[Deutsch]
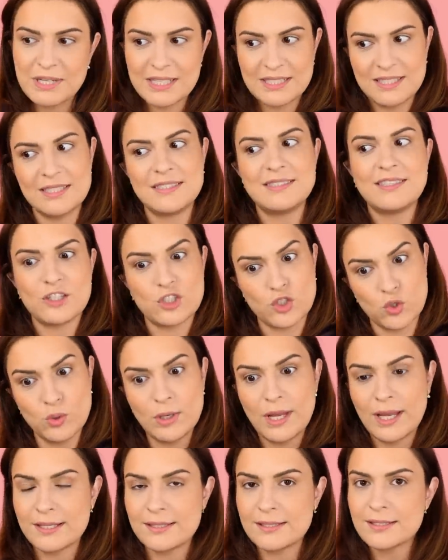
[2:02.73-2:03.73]
Das ist ja
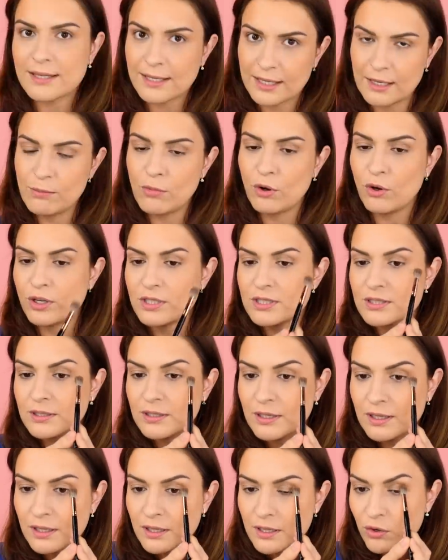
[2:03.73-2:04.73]
schon extrem, Leute.
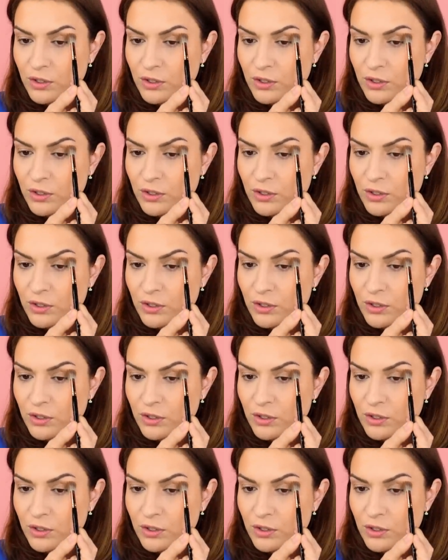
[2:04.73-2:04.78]
Ne?